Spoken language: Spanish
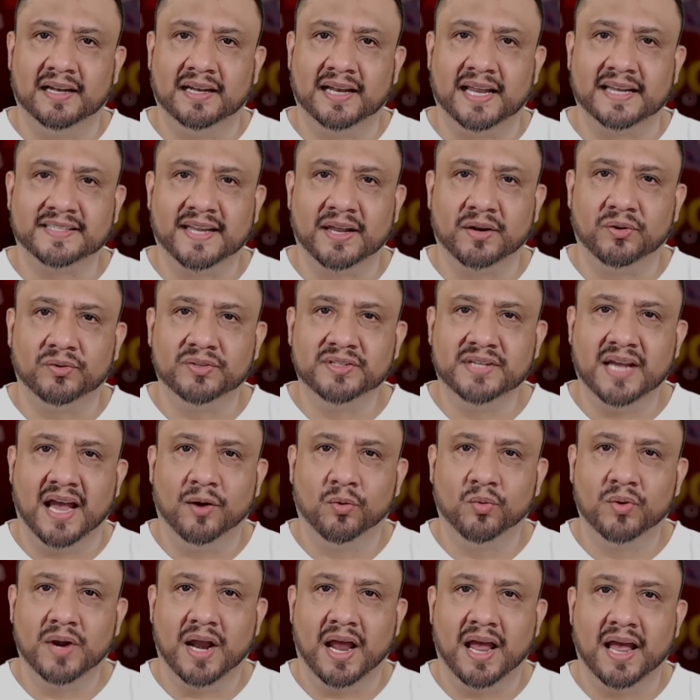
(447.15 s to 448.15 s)
hicieron ya
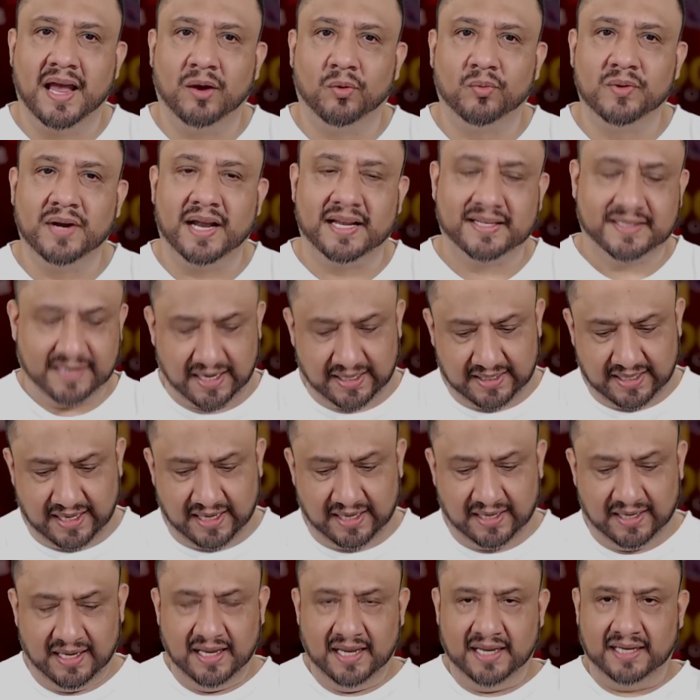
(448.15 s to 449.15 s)
una, una
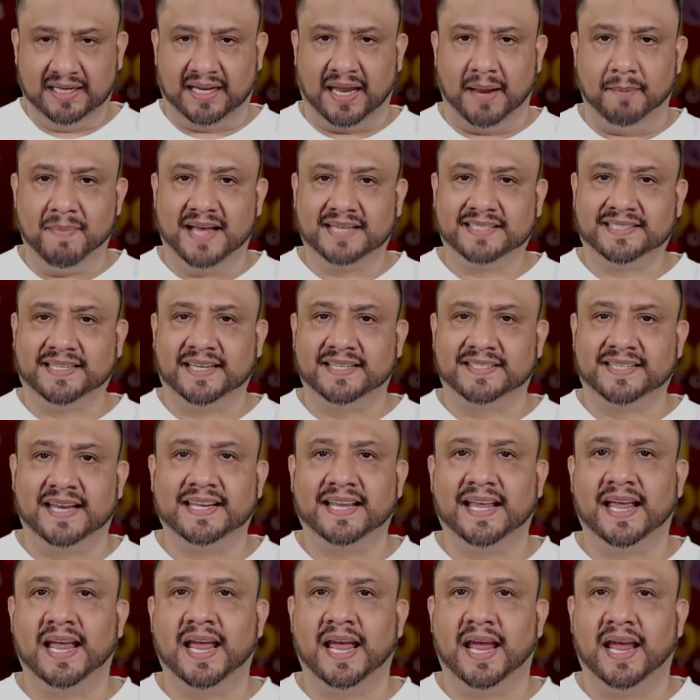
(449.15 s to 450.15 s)
serie que más que
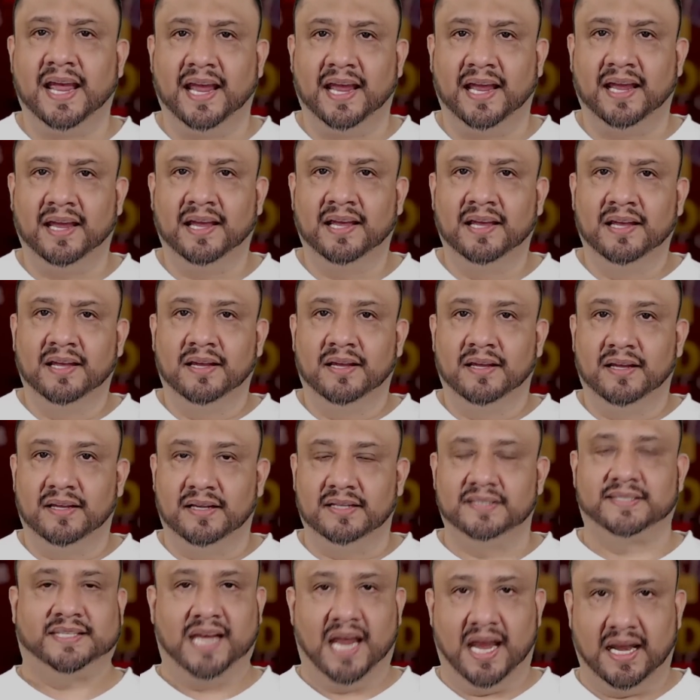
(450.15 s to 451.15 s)
serie
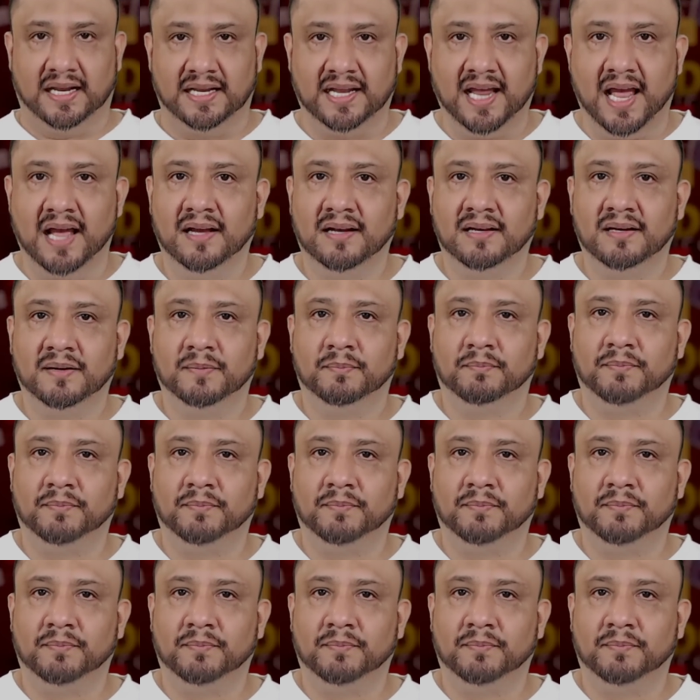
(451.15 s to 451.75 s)
seria,